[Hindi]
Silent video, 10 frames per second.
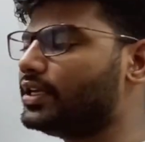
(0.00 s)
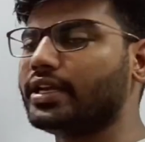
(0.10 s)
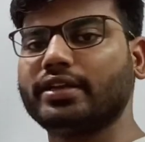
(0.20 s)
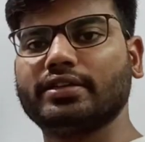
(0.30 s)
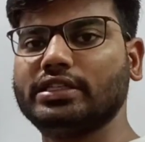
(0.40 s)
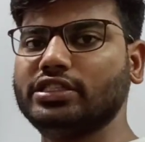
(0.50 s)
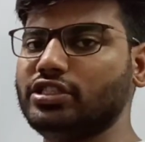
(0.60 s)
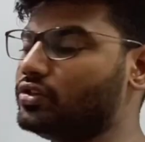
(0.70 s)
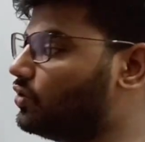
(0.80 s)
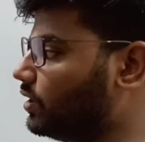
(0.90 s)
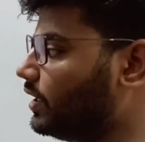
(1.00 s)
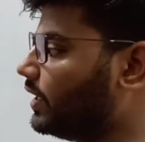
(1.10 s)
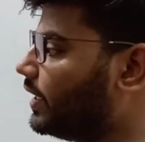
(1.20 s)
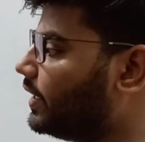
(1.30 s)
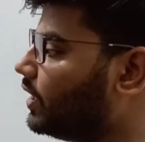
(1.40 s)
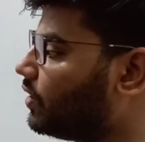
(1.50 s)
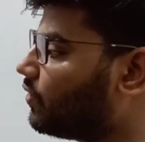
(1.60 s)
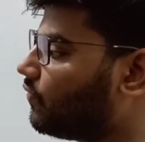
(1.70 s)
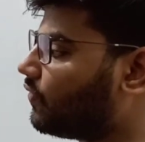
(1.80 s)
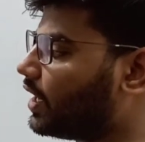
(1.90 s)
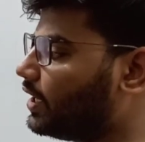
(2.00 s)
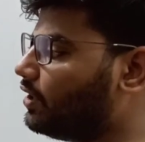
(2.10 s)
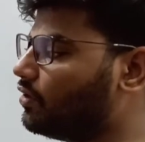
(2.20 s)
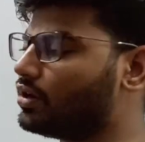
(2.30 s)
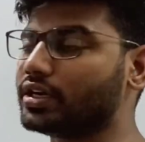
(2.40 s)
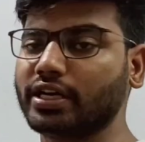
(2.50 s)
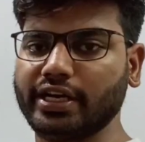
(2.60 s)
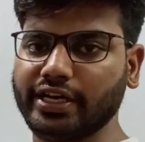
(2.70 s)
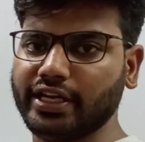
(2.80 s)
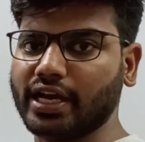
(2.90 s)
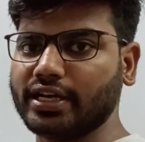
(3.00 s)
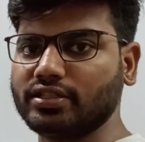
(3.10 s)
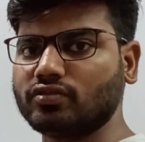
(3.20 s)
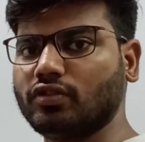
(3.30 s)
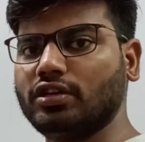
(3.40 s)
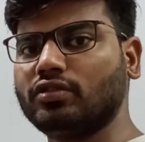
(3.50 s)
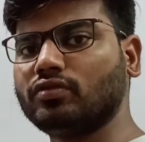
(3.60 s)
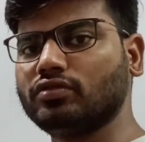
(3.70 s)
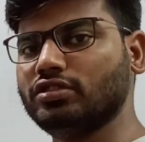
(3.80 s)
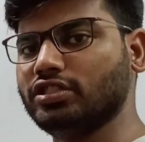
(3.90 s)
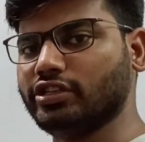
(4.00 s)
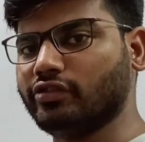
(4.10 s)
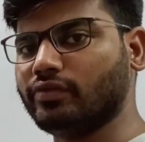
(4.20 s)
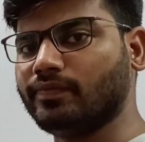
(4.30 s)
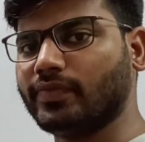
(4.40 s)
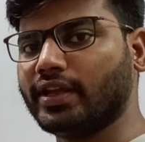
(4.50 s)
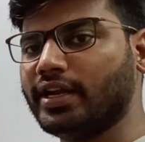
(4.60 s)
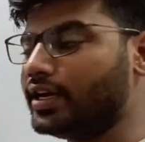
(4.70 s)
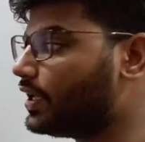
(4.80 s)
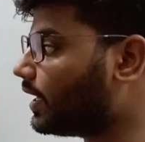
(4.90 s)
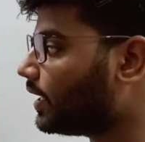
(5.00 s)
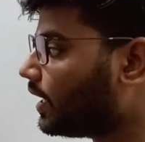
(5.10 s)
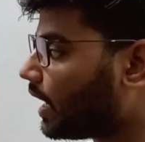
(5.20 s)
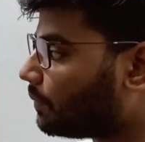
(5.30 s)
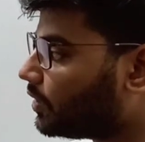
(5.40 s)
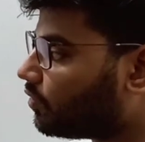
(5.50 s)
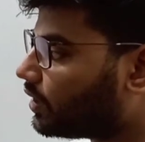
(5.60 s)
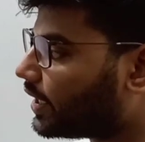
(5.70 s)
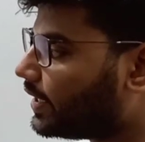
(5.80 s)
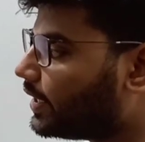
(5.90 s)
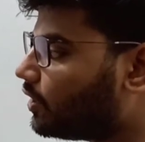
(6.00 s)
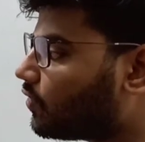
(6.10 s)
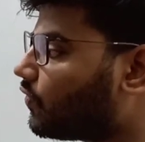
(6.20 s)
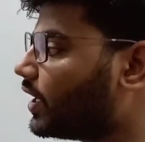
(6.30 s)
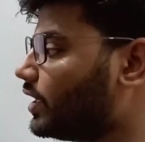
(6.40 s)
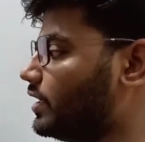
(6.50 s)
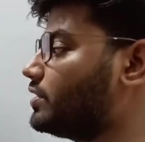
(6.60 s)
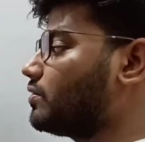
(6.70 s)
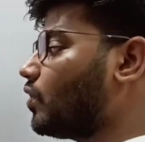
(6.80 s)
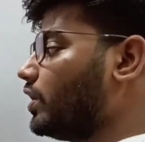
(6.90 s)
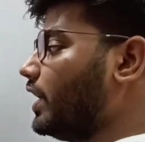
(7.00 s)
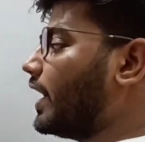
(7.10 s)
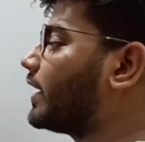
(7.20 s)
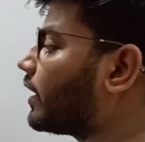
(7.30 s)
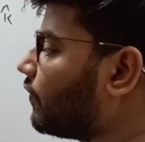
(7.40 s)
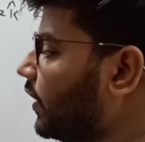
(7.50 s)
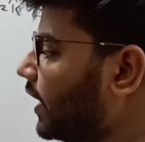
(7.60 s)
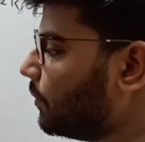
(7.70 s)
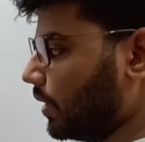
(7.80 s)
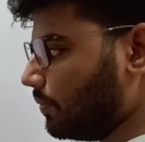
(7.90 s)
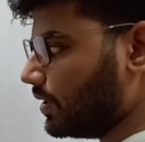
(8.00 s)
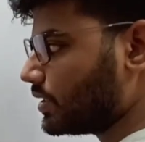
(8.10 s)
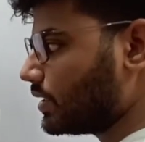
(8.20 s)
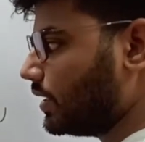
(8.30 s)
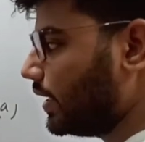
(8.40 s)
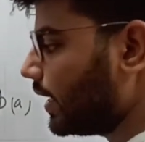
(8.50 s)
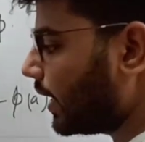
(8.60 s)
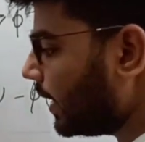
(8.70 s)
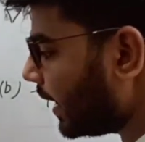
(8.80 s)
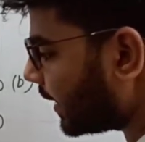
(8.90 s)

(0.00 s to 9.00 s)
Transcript: है ये जीरो होगी ग्रेडियंट ऑफ फाइव डॉट डी आर इज इक्वल टू जीरो ठीक है अब देखो ग्रेडियंट ऑफ आई किस कोई इलेक्ट्रिक फील्ड है हमारे पास ठीक है